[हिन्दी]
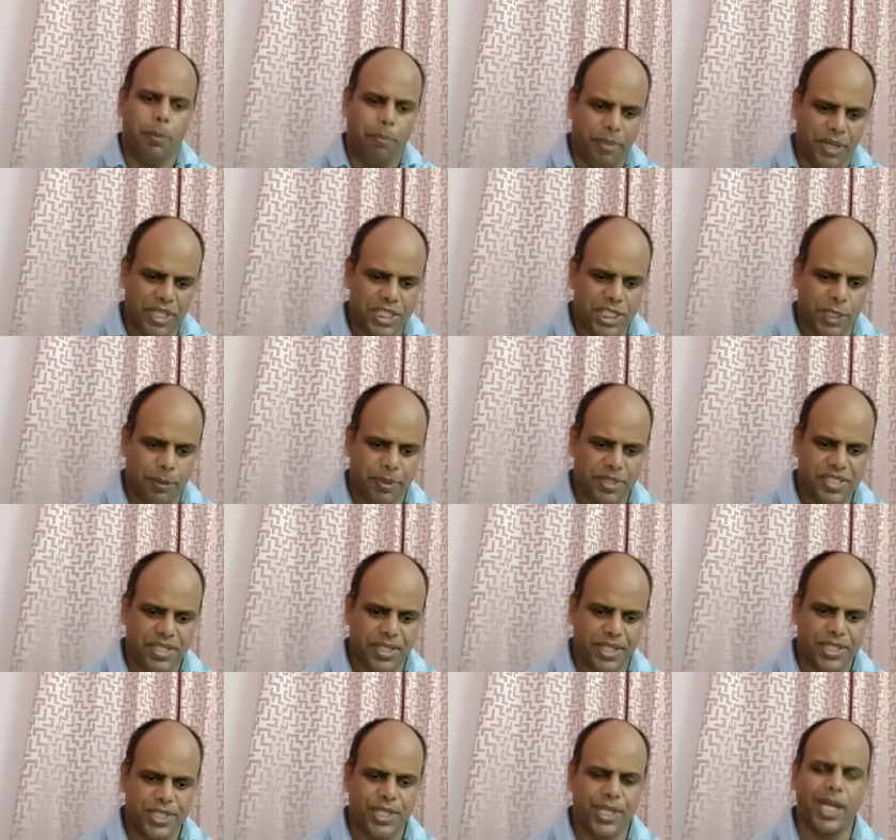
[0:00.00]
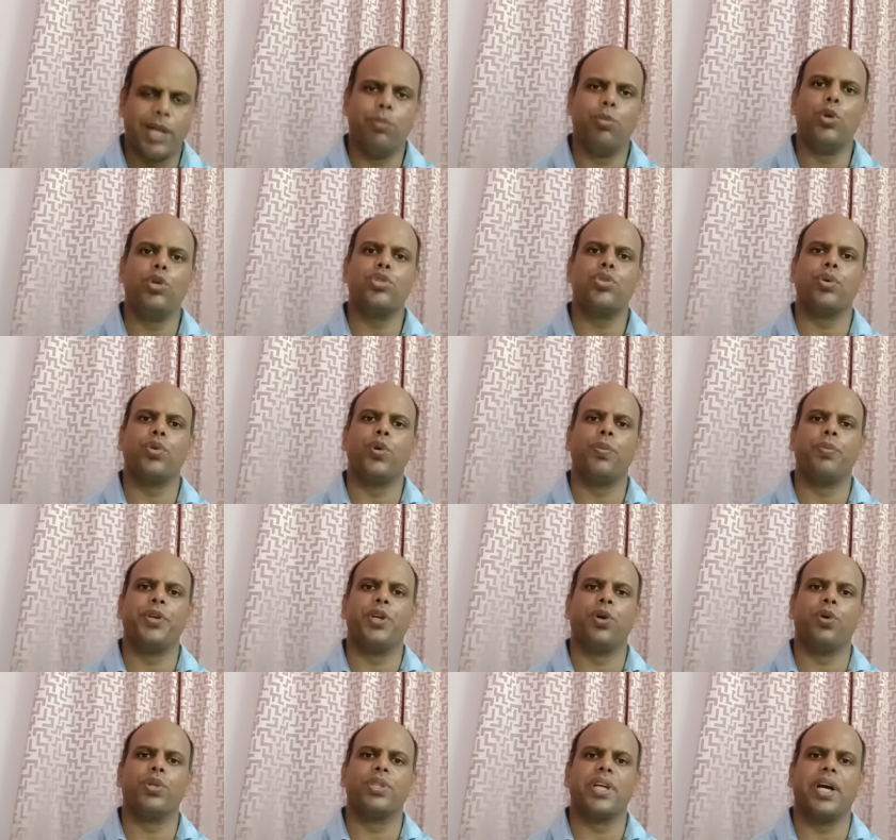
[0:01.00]
पिक्चर प्रेजेंटेशन का मूल स्वरूप
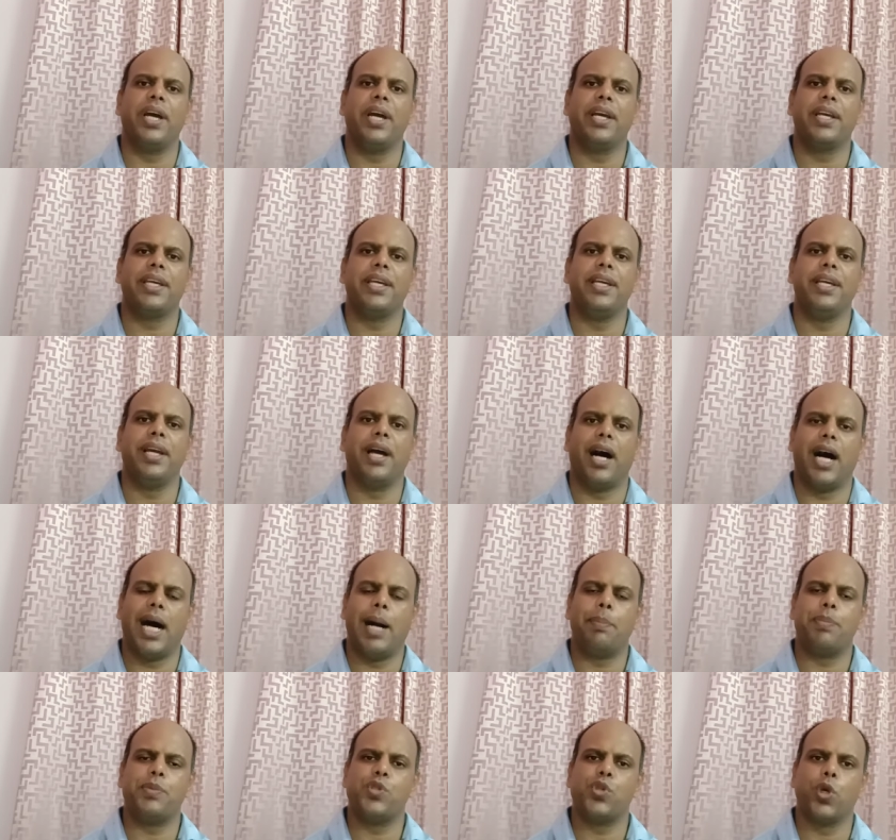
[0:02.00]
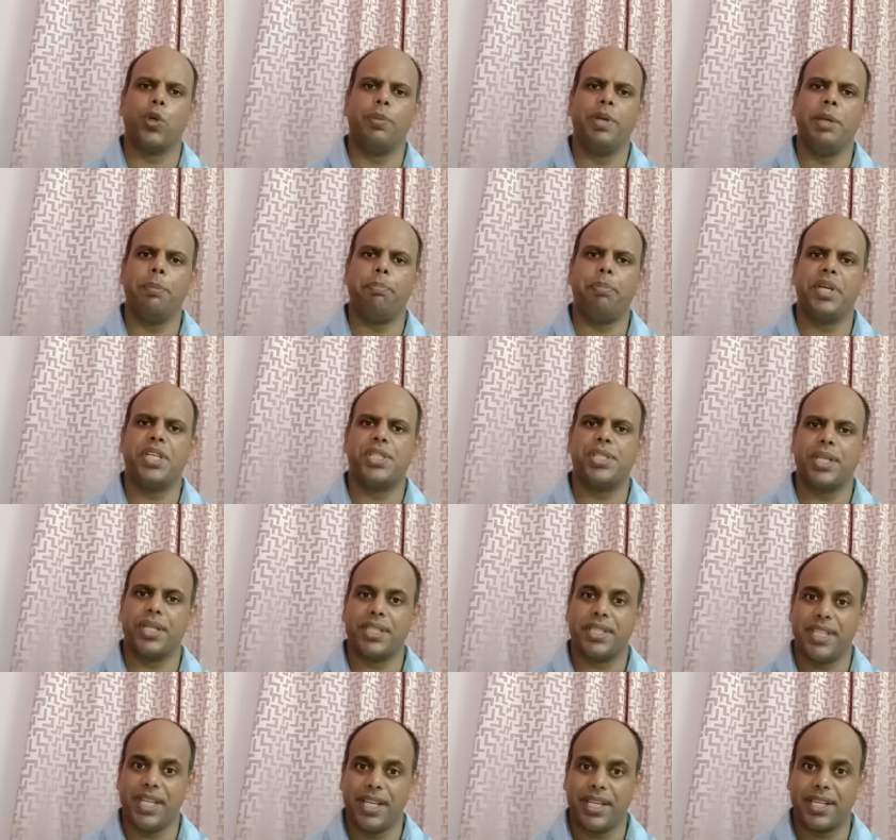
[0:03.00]
यह होता है कि आप जो भी पिक्चर
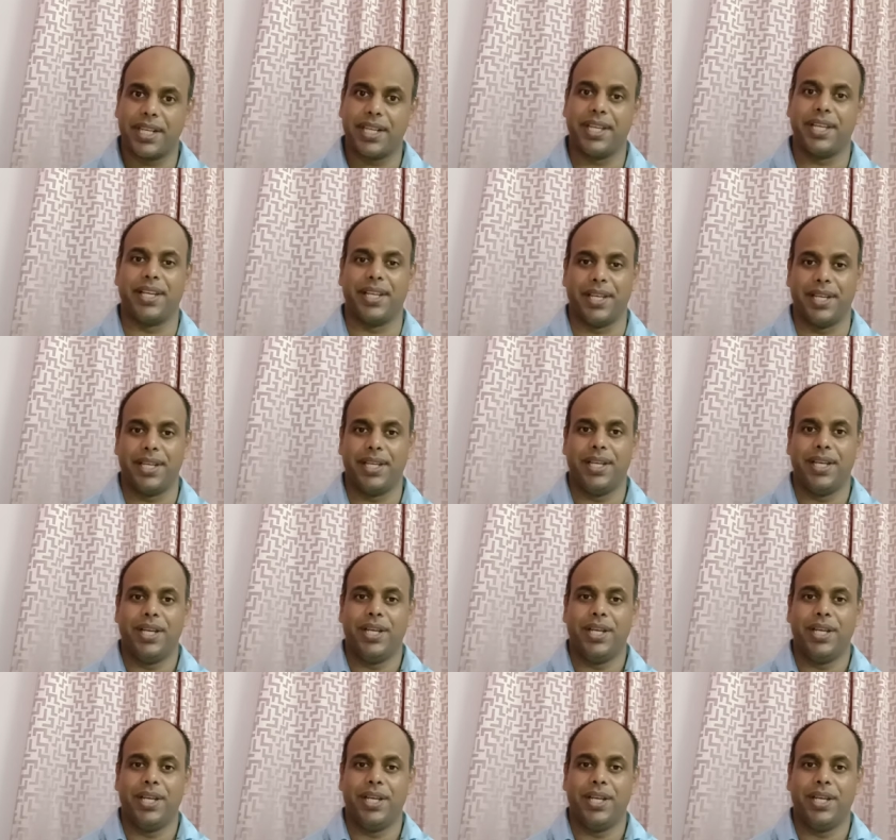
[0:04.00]
देख रहे हैं